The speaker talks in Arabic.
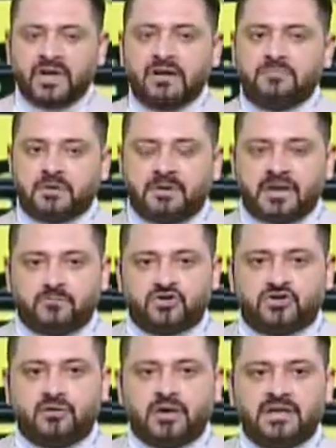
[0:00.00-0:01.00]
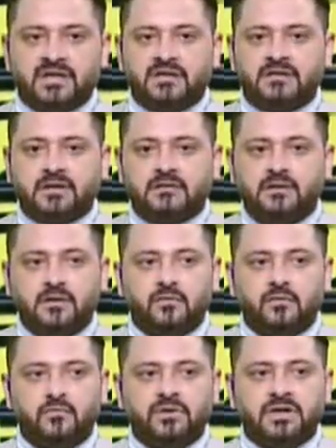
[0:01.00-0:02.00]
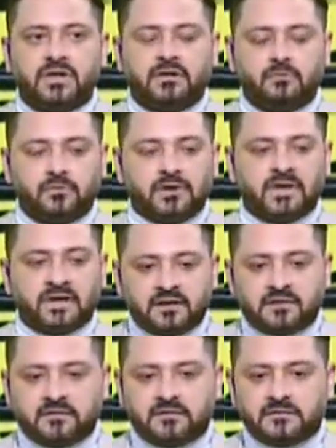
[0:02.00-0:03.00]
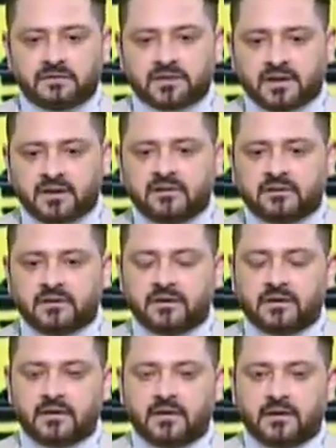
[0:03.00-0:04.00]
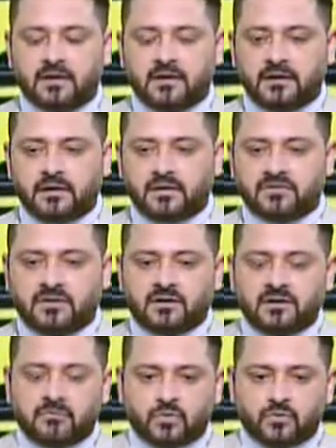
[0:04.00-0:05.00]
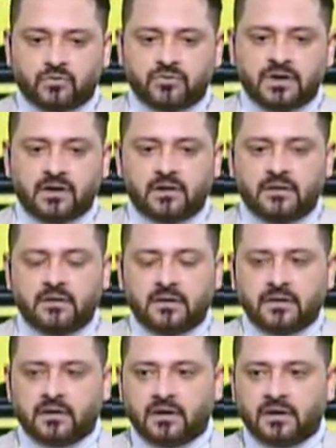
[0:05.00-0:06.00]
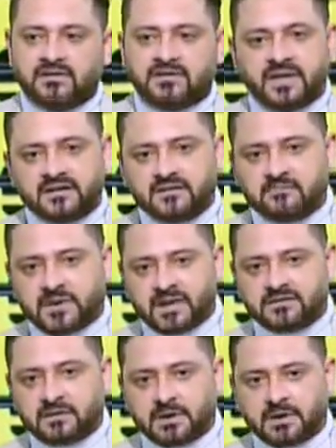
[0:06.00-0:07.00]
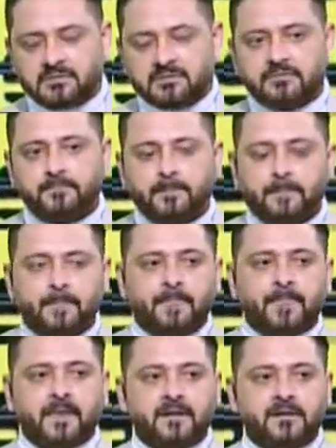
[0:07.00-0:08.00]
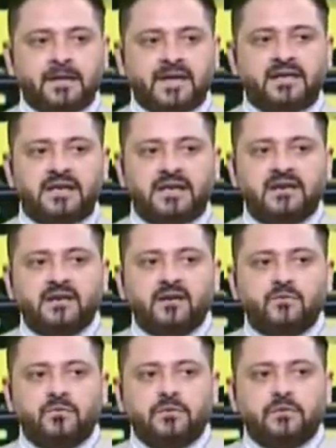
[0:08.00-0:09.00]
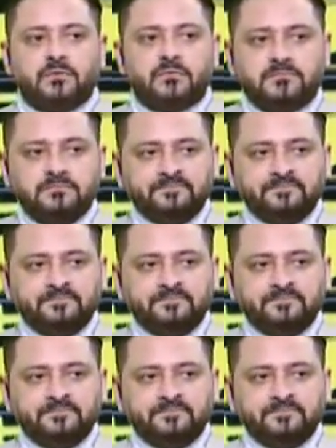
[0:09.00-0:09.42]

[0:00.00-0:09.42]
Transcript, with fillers: هو لعيب طبعا على مستوى عالي جدا ويا ريت يا ريت الاداره اللي موجوده آه، تجدد معاه طبعا لكن خلينا اقول